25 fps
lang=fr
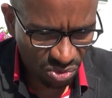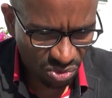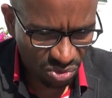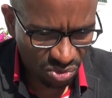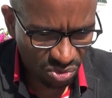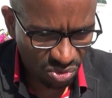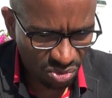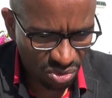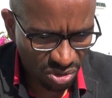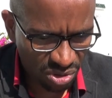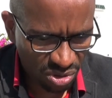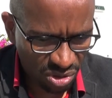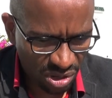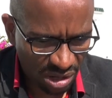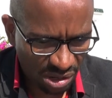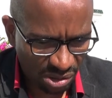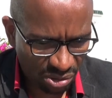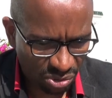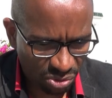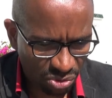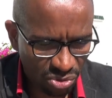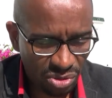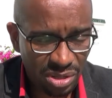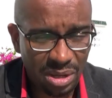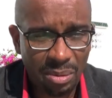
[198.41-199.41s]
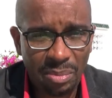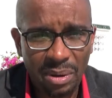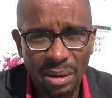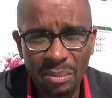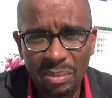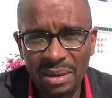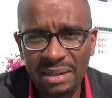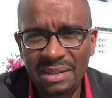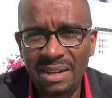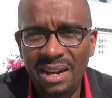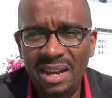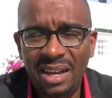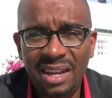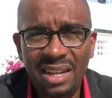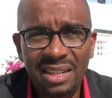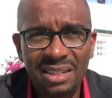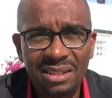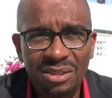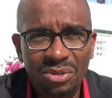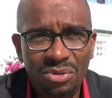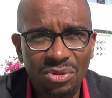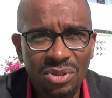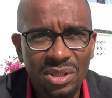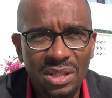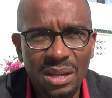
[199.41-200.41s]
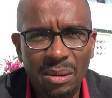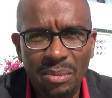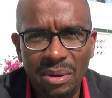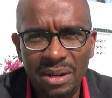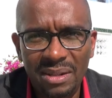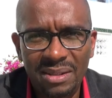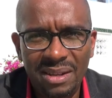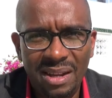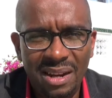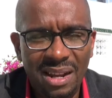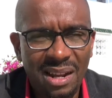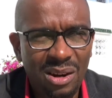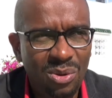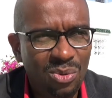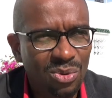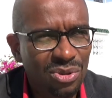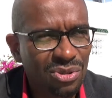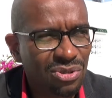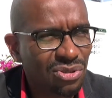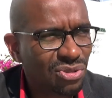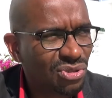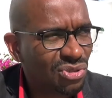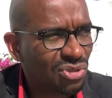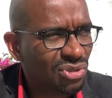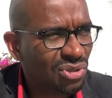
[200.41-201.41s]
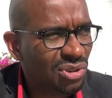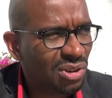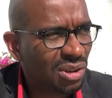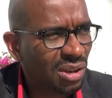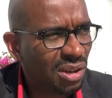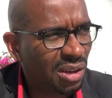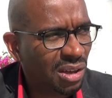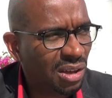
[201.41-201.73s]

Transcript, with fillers: où, alors eux, ils appellent pas ça la gratitude, ils appellent ça la louange.